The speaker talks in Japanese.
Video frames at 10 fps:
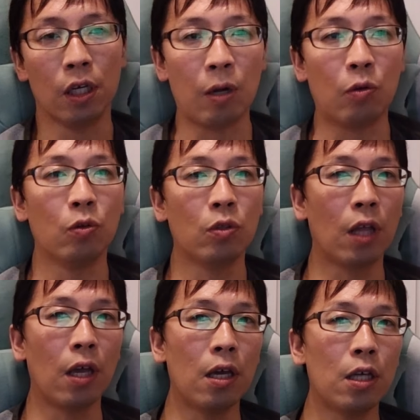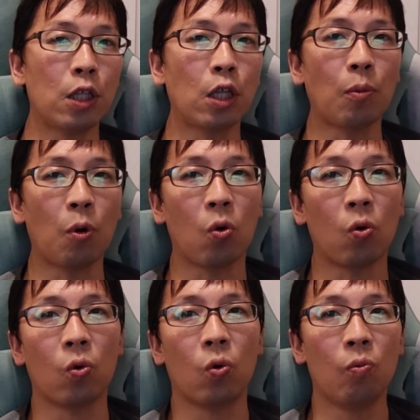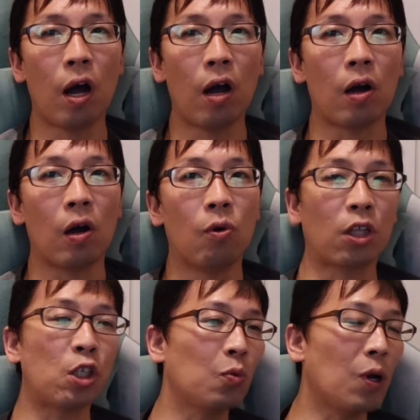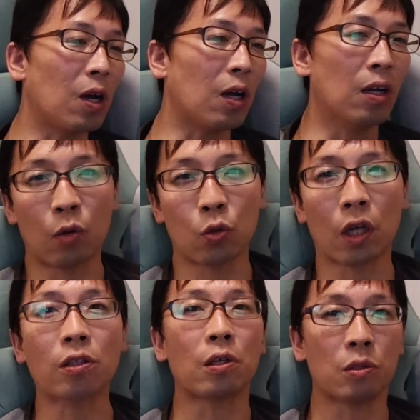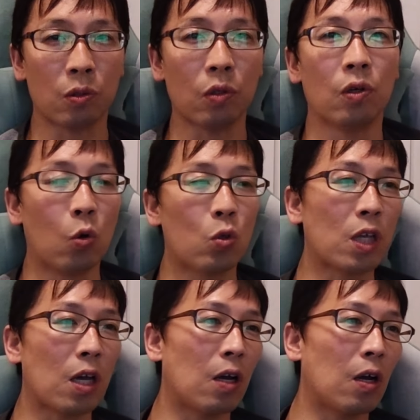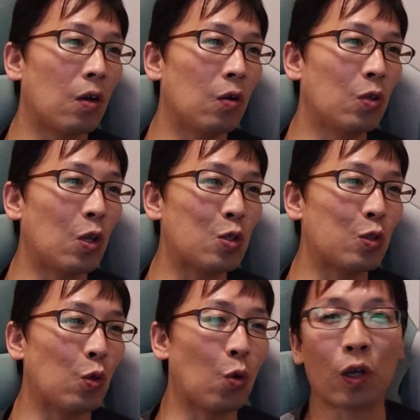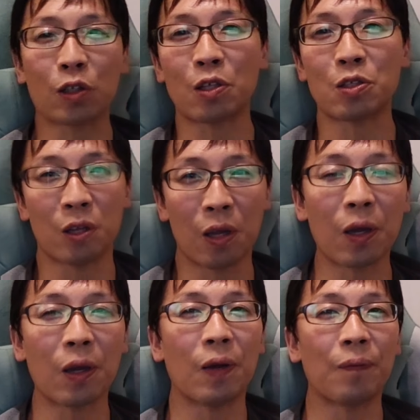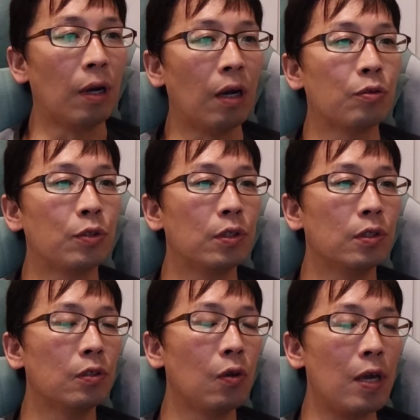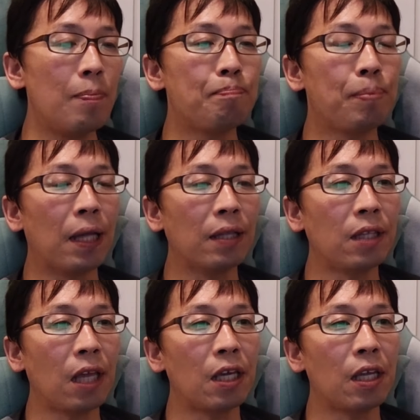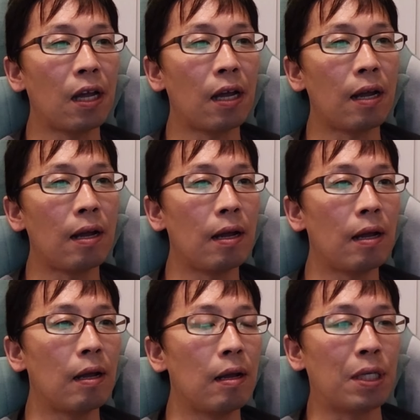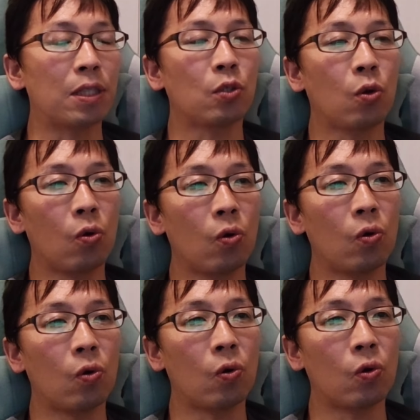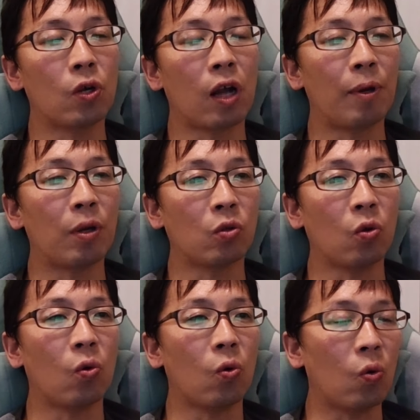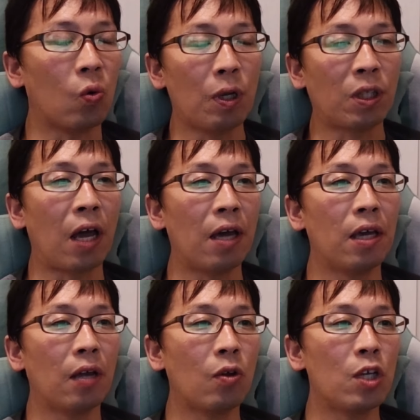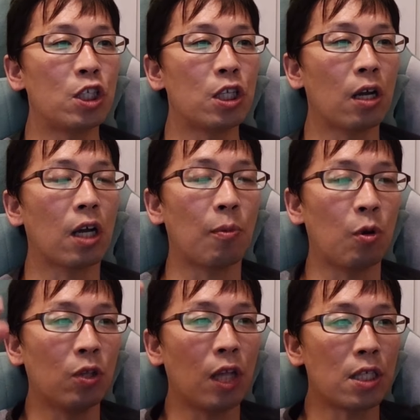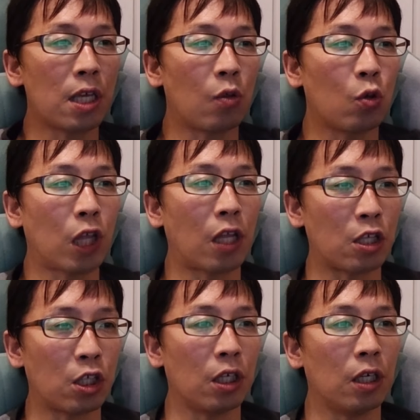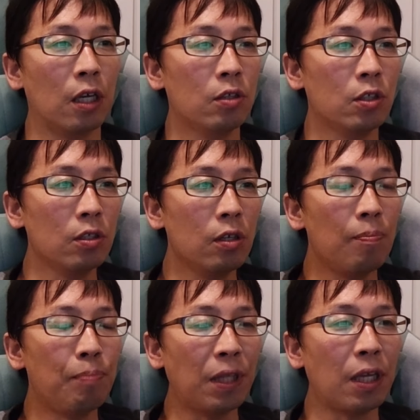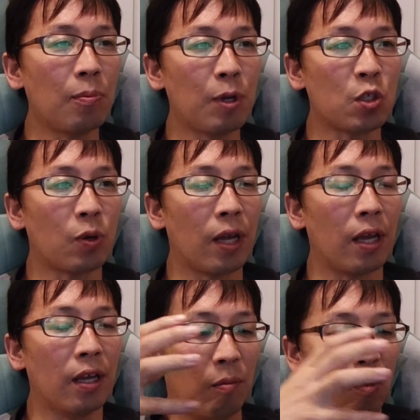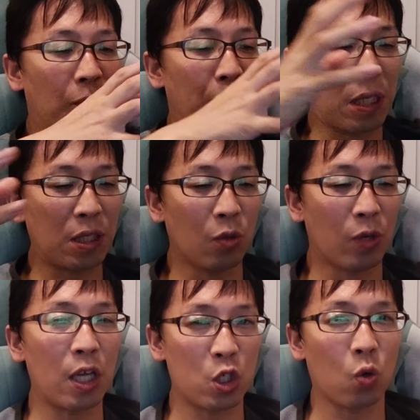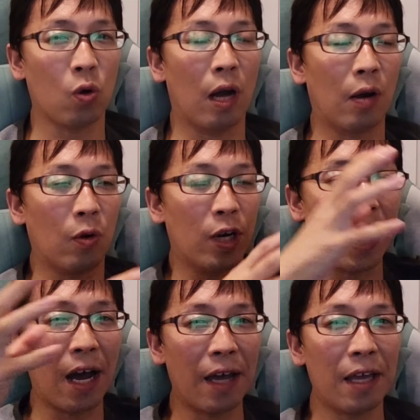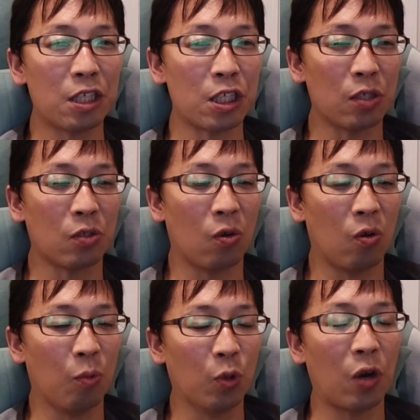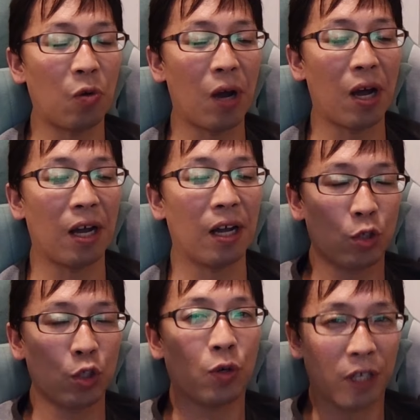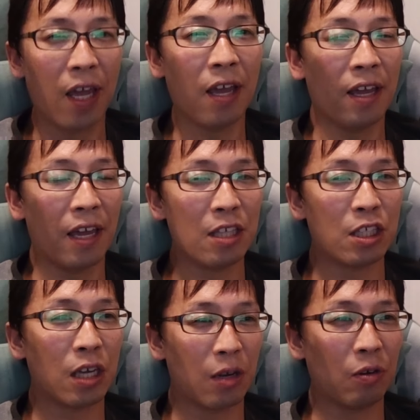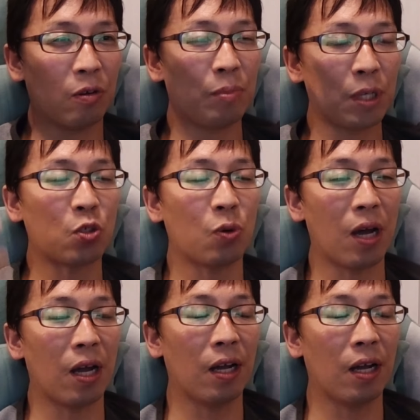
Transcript: まあ運転してても、まあ私はは楽しかったです。ローザー運転するの良かったですね。まあ普通の一般的なバスと比べると、まあタイヤの位置なんかも運転席の下だし、普通一般的なバスはね、もうバスの形状、あのリアエンジンのモデルは、後ろにね、エンジンあるバスは、